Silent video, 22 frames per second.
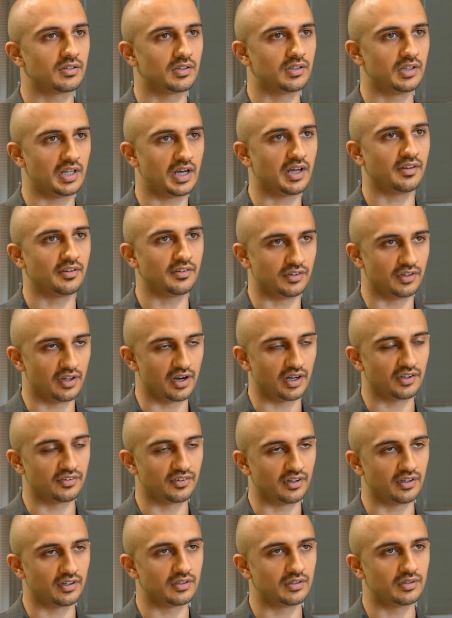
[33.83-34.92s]
لهذه
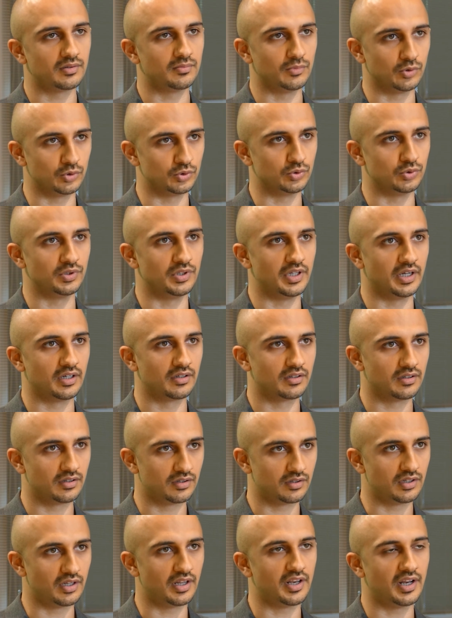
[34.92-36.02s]
الدراسه الموجوده
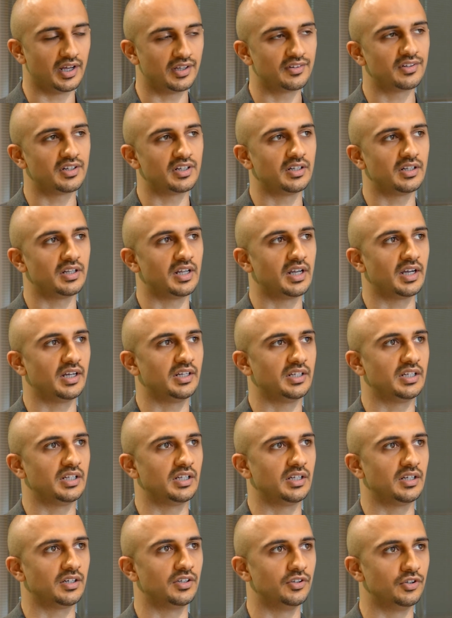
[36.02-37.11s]
لان ادري ان
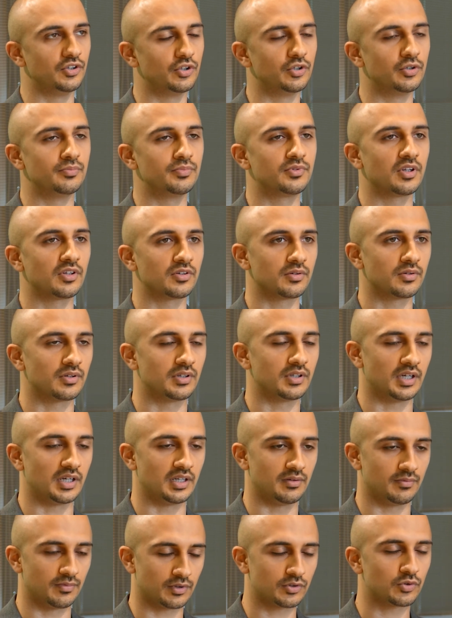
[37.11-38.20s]
يعني عندهم
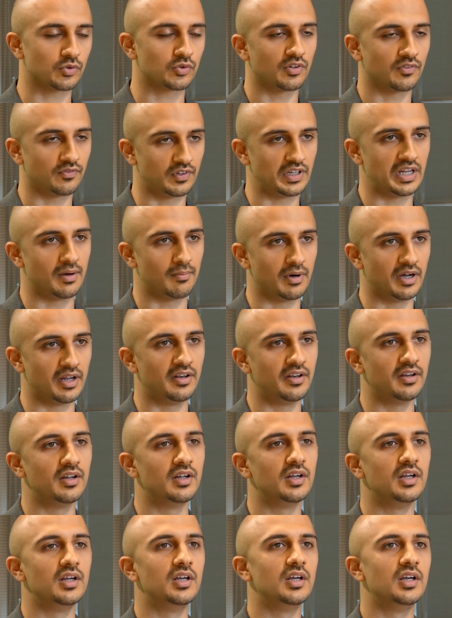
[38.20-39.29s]
يعني خصوصا في اليابان
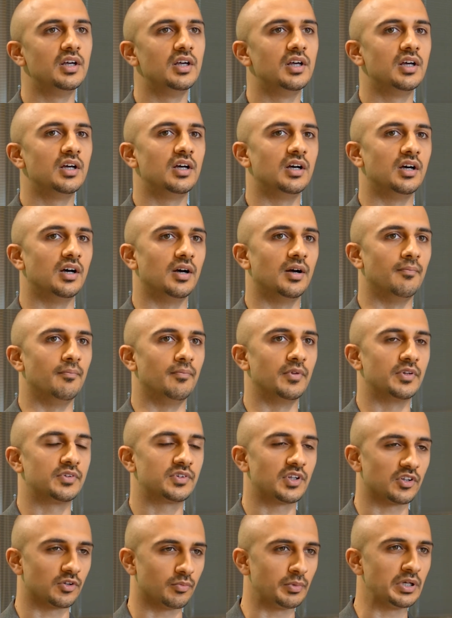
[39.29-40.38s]

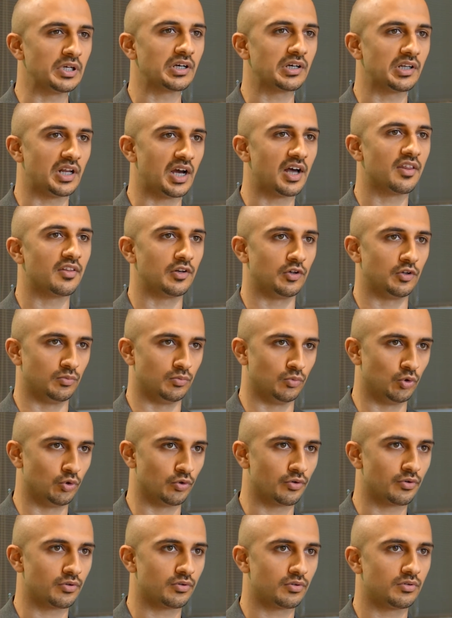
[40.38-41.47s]
التطبيق لهذه
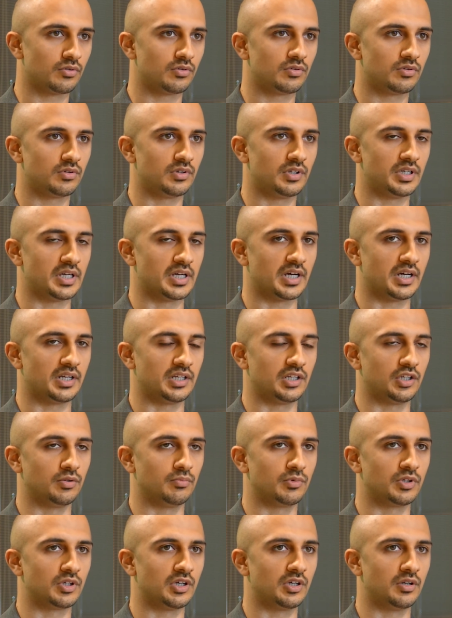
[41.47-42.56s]
الامور يعني
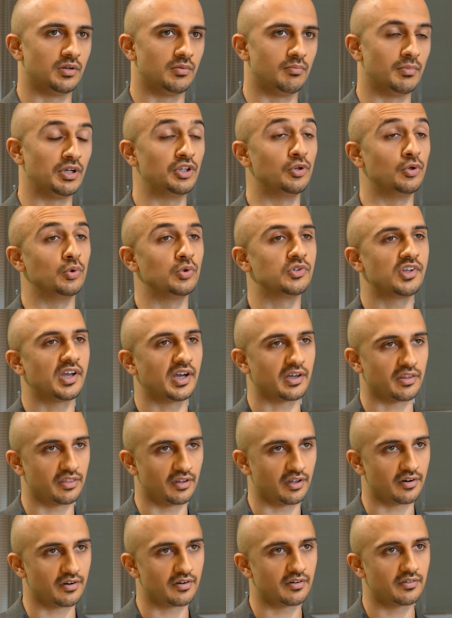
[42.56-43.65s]
يمكن مدروس
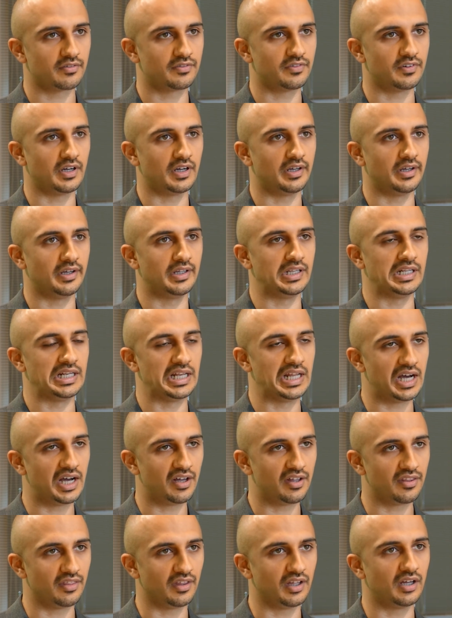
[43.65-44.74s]
اكثر
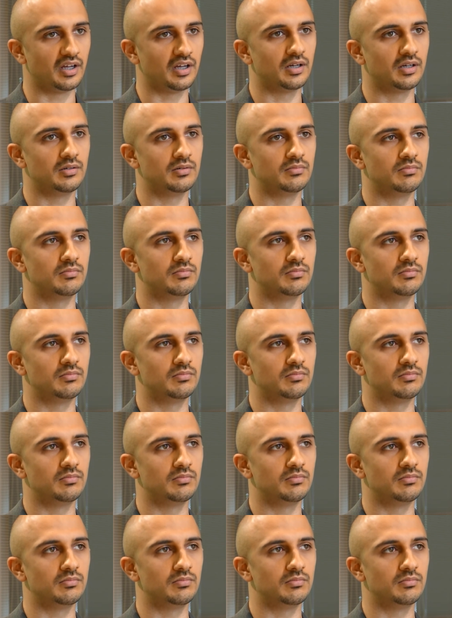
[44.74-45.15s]
فنلاحظه